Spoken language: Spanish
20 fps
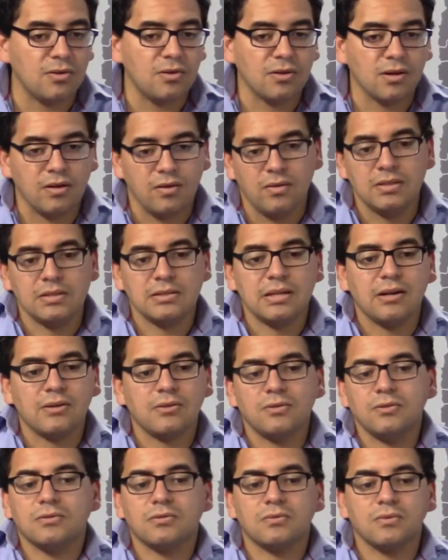Lo que hoy se ha
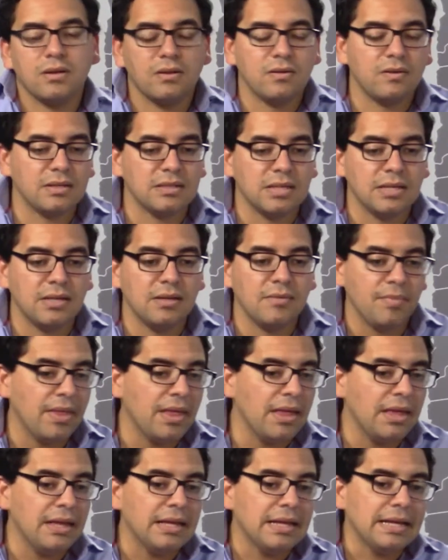construido allí
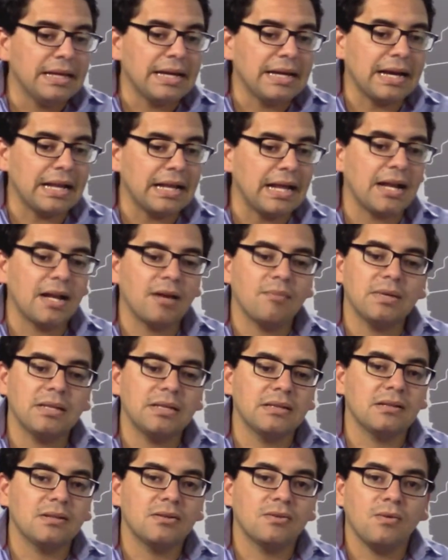
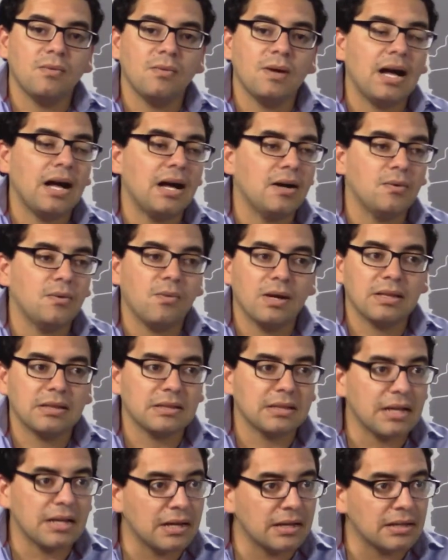claramente no va a
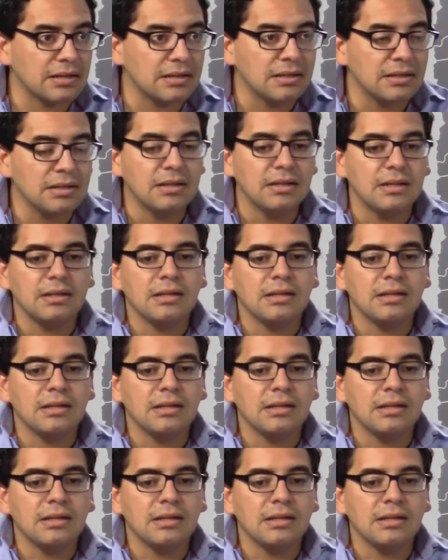aguantar